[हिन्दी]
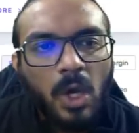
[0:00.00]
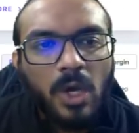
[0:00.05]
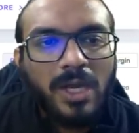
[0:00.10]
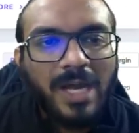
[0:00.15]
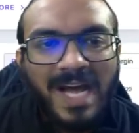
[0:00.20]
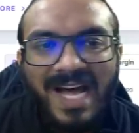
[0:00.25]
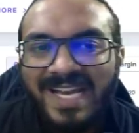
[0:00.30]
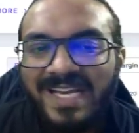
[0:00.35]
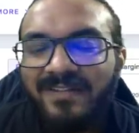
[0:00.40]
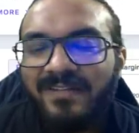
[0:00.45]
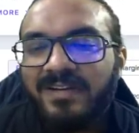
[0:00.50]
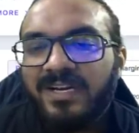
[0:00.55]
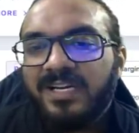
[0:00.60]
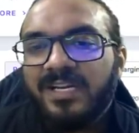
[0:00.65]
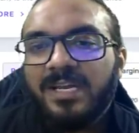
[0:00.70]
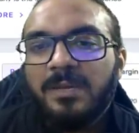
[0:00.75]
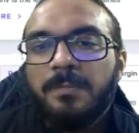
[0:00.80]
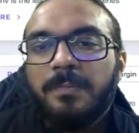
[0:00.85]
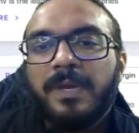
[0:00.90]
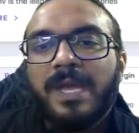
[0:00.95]
और आने वाले
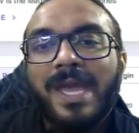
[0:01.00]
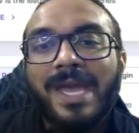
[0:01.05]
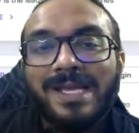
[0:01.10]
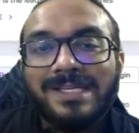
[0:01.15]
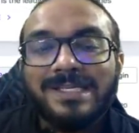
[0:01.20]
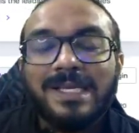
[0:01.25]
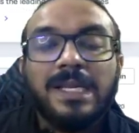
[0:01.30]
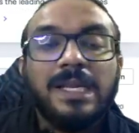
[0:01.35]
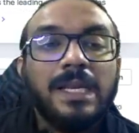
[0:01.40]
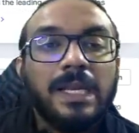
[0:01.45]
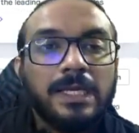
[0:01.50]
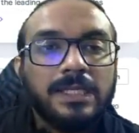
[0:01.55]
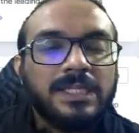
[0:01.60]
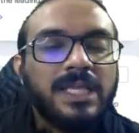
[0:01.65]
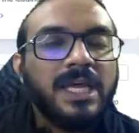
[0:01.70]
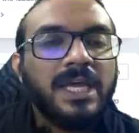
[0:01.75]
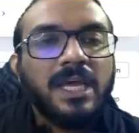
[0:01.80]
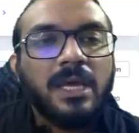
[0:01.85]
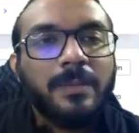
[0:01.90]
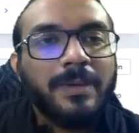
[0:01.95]
टाइम पे ऐसा
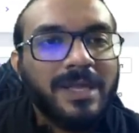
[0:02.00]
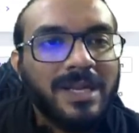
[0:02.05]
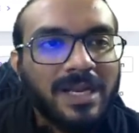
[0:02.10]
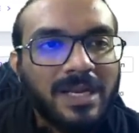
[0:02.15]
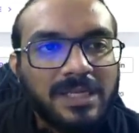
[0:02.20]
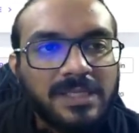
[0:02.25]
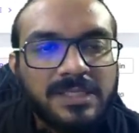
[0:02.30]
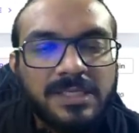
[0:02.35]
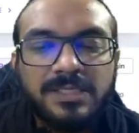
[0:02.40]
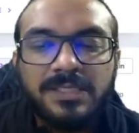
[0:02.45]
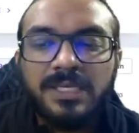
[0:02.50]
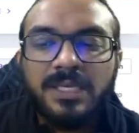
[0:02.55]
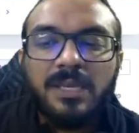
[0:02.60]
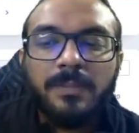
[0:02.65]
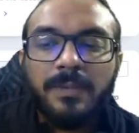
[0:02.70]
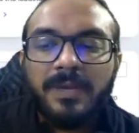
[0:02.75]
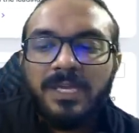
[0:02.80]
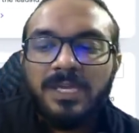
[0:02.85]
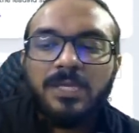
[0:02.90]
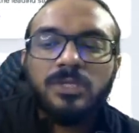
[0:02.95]
लगता है हमें एनालिसिस से
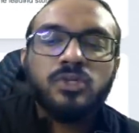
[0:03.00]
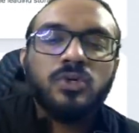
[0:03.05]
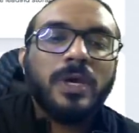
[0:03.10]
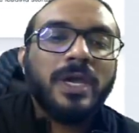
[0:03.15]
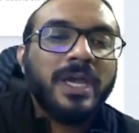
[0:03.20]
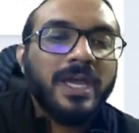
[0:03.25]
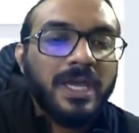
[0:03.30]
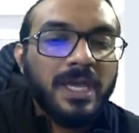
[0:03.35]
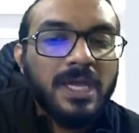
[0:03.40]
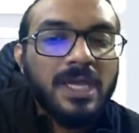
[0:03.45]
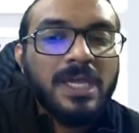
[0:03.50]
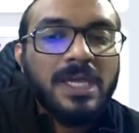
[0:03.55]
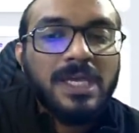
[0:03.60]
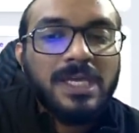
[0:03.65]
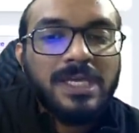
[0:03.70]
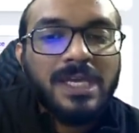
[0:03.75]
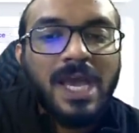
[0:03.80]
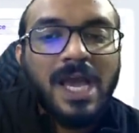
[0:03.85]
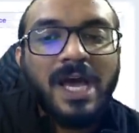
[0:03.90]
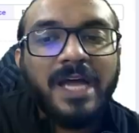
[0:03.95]
कि भाई ये जो है
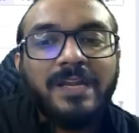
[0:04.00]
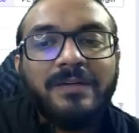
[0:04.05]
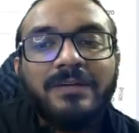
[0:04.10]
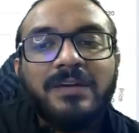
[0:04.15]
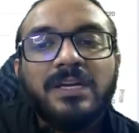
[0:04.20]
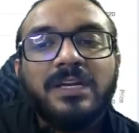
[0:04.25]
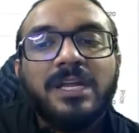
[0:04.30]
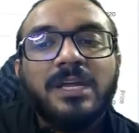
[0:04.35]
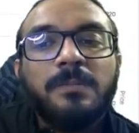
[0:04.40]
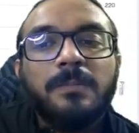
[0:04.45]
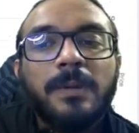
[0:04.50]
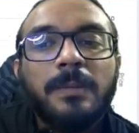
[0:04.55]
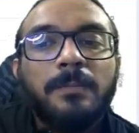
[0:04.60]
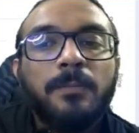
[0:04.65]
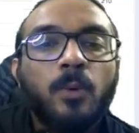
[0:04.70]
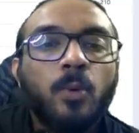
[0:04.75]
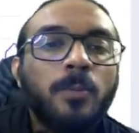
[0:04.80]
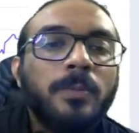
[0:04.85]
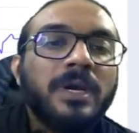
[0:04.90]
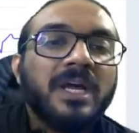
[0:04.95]
ये आने वाले टाइम पे
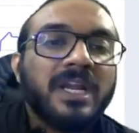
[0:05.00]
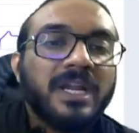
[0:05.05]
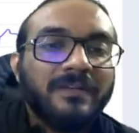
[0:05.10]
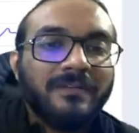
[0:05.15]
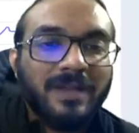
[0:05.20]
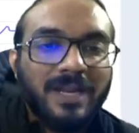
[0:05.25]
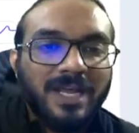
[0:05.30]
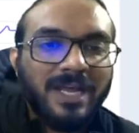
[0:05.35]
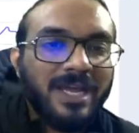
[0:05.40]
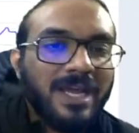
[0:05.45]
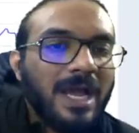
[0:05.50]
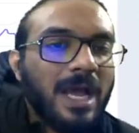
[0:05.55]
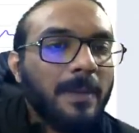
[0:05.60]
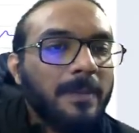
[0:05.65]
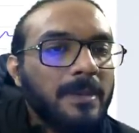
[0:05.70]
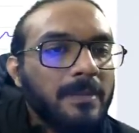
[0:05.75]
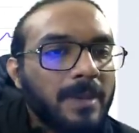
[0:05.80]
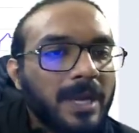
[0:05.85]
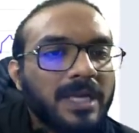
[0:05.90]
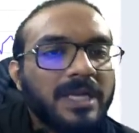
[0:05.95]
बूम करने वाला है
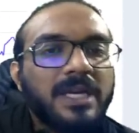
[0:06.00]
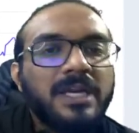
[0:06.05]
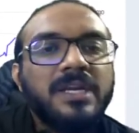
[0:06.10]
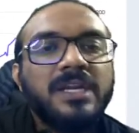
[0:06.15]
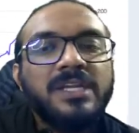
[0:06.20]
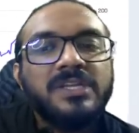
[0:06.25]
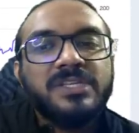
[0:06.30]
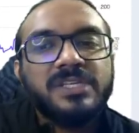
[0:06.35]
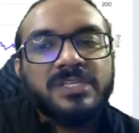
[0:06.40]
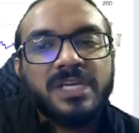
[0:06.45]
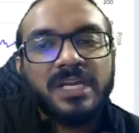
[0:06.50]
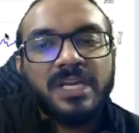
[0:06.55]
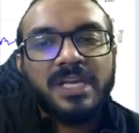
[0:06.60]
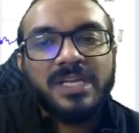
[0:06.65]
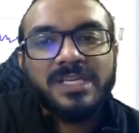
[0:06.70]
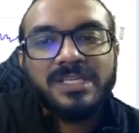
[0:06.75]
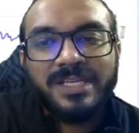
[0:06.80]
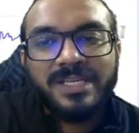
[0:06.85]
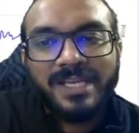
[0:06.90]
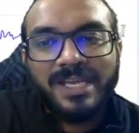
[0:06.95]
अभी मार्केट नीचे जा रहा
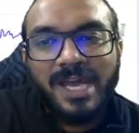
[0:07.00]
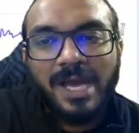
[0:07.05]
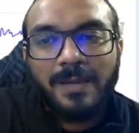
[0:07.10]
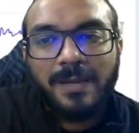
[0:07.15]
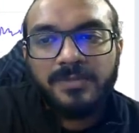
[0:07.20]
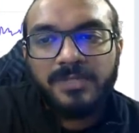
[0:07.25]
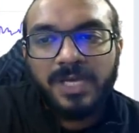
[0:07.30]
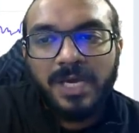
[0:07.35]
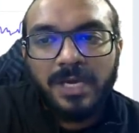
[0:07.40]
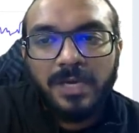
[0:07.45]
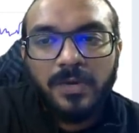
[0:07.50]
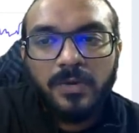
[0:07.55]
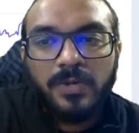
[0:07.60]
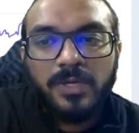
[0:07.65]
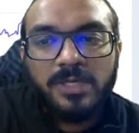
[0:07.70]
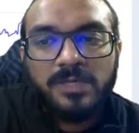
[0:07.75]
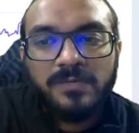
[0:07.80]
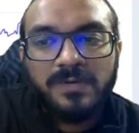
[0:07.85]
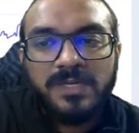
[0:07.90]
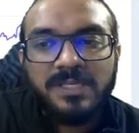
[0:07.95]
है जैसे कि आप जा रहे हो
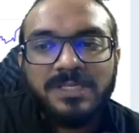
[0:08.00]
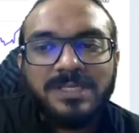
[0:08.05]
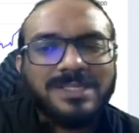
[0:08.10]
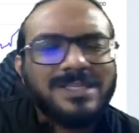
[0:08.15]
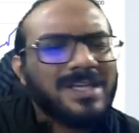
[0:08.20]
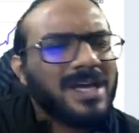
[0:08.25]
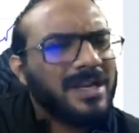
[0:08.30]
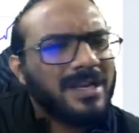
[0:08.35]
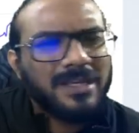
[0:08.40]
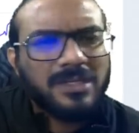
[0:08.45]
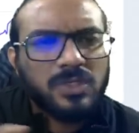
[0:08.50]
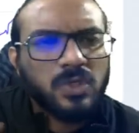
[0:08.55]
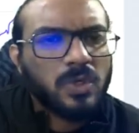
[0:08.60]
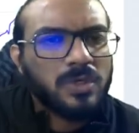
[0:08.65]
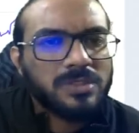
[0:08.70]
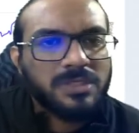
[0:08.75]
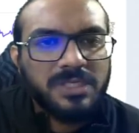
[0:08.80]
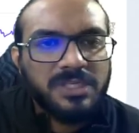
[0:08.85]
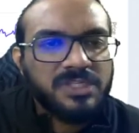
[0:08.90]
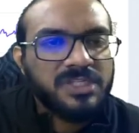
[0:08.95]
इस वजह से सारे
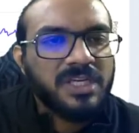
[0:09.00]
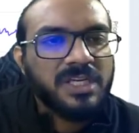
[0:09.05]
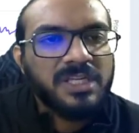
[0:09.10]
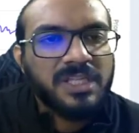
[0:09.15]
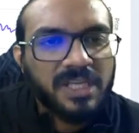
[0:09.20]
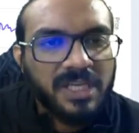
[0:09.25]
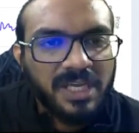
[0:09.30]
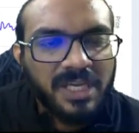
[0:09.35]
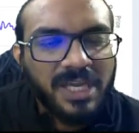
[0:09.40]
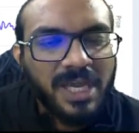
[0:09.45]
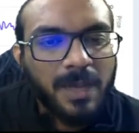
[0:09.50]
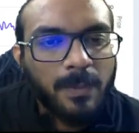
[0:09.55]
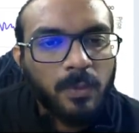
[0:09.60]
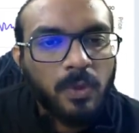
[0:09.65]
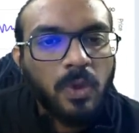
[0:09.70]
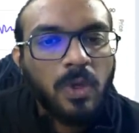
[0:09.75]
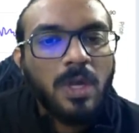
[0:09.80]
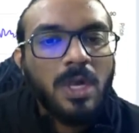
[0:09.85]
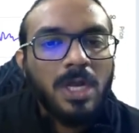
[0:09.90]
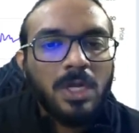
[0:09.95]
स्टॉक्स नीचे ही दिखेंगे
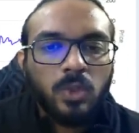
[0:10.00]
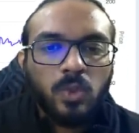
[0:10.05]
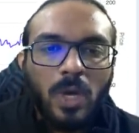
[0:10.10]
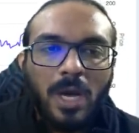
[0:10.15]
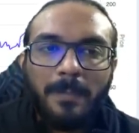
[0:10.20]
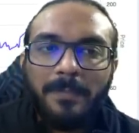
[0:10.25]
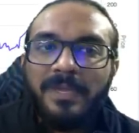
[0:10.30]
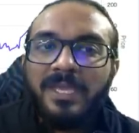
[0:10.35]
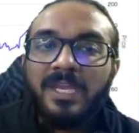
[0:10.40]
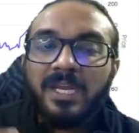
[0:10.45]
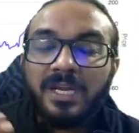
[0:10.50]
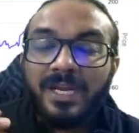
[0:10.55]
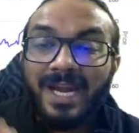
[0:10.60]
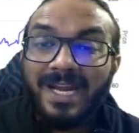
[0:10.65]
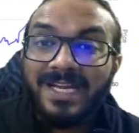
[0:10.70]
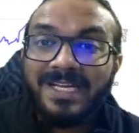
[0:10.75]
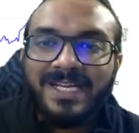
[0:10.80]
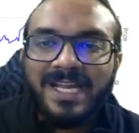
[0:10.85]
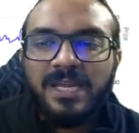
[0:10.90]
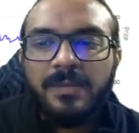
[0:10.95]
आपको तो अभी
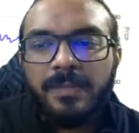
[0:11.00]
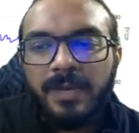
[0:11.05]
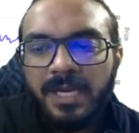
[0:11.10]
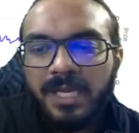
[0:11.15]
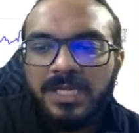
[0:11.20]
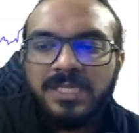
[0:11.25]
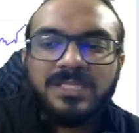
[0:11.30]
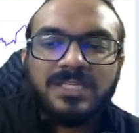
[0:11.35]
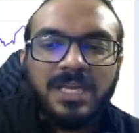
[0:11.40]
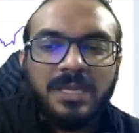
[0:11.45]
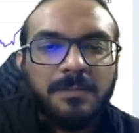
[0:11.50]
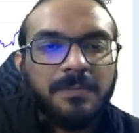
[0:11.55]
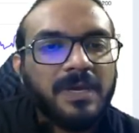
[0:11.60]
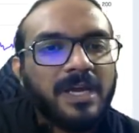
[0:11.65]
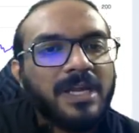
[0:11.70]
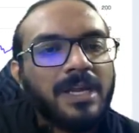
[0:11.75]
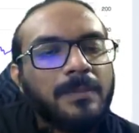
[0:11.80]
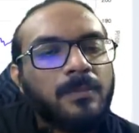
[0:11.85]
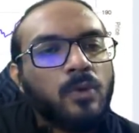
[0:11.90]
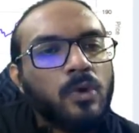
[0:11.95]
राइट टाइम है इस टाइम पे
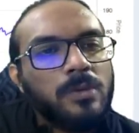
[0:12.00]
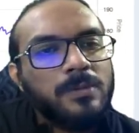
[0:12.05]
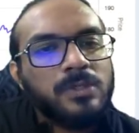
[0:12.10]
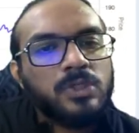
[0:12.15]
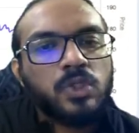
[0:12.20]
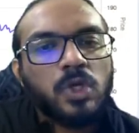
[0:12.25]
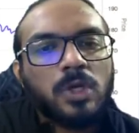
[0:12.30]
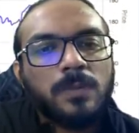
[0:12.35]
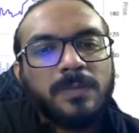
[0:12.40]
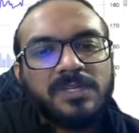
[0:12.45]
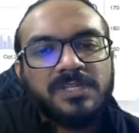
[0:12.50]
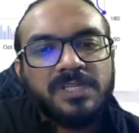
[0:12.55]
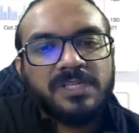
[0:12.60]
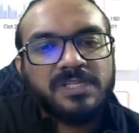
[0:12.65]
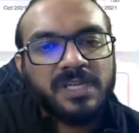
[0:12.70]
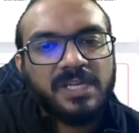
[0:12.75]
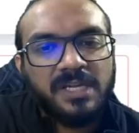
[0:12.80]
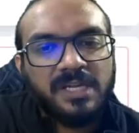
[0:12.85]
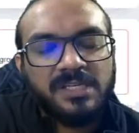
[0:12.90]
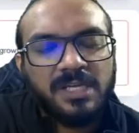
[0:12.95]
अगर आप कोई भी स्टॉक
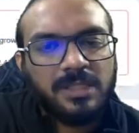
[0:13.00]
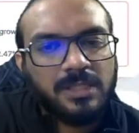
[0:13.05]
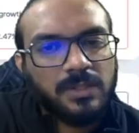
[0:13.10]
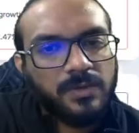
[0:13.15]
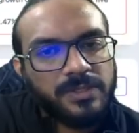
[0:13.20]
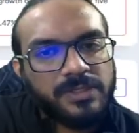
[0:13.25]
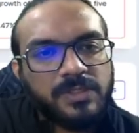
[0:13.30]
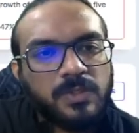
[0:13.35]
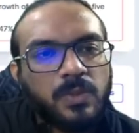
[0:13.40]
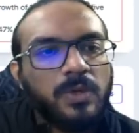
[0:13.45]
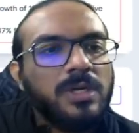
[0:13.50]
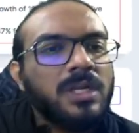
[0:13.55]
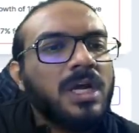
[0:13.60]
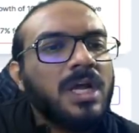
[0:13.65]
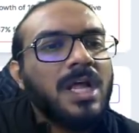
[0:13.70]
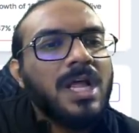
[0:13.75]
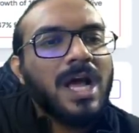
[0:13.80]
परचेज करना चाहते हो इट्स गुड